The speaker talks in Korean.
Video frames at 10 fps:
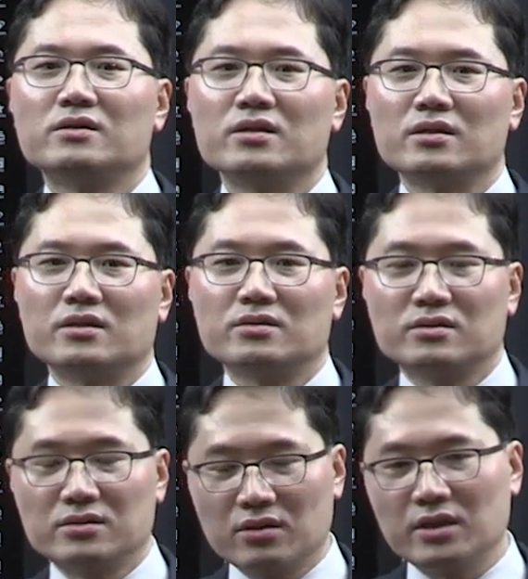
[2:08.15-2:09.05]
그래,
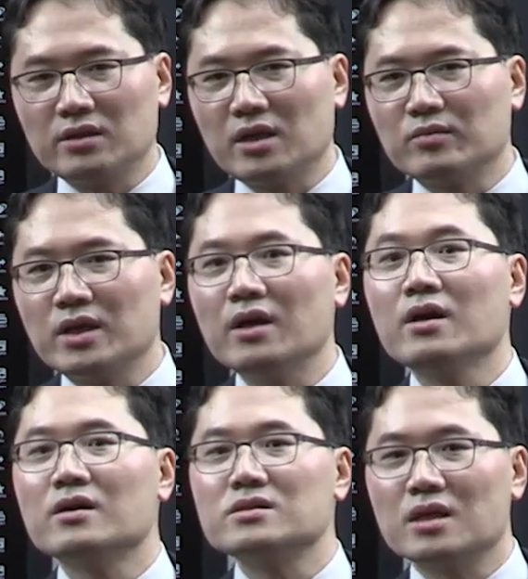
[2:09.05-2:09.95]
그렇기 때문에
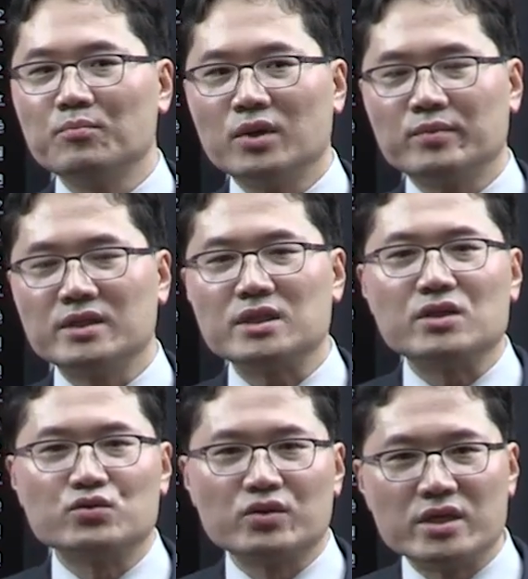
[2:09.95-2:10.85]
세법이
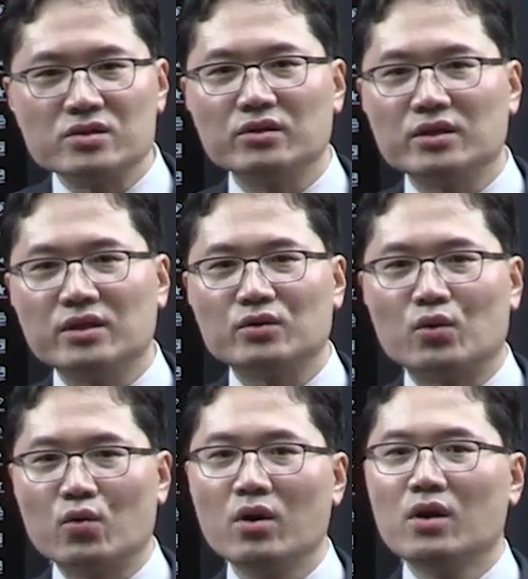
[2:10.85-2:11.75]
자주 개정이 되는
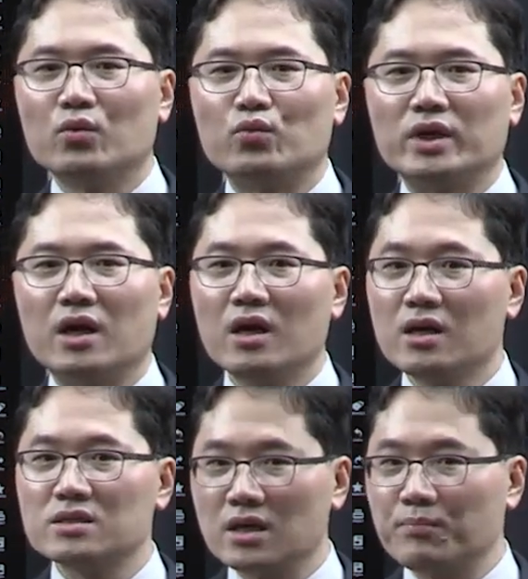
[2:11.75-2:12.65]
거고 우리가
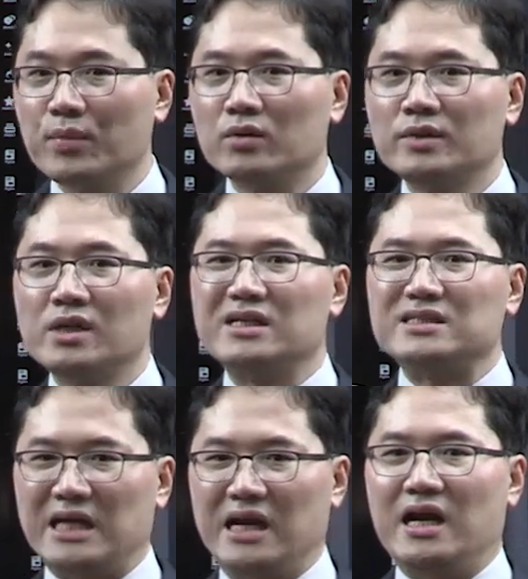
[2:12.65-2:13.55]
세법을
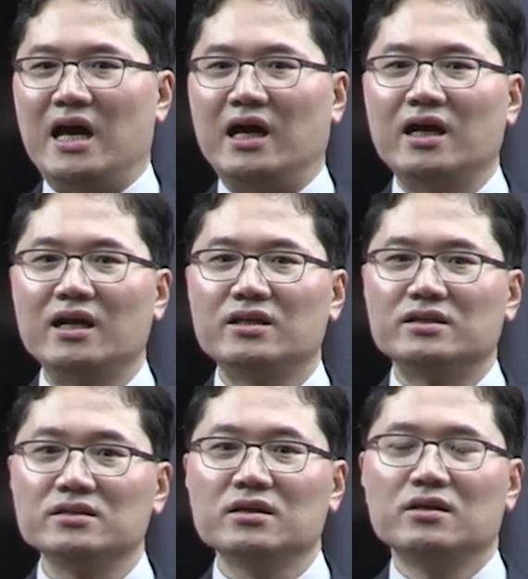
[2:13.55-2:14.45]
잘 알아야
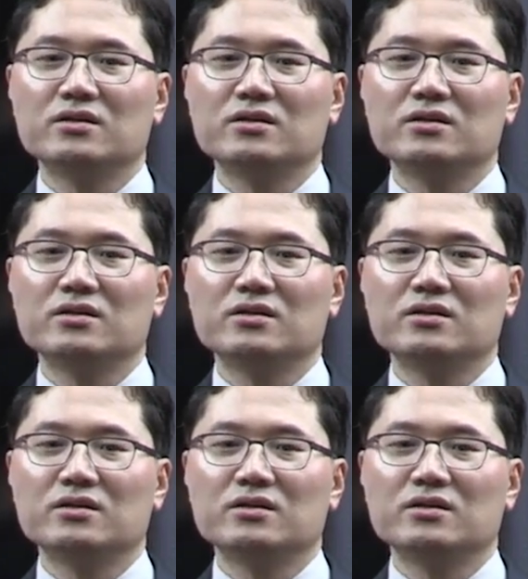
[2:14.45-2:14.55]
되는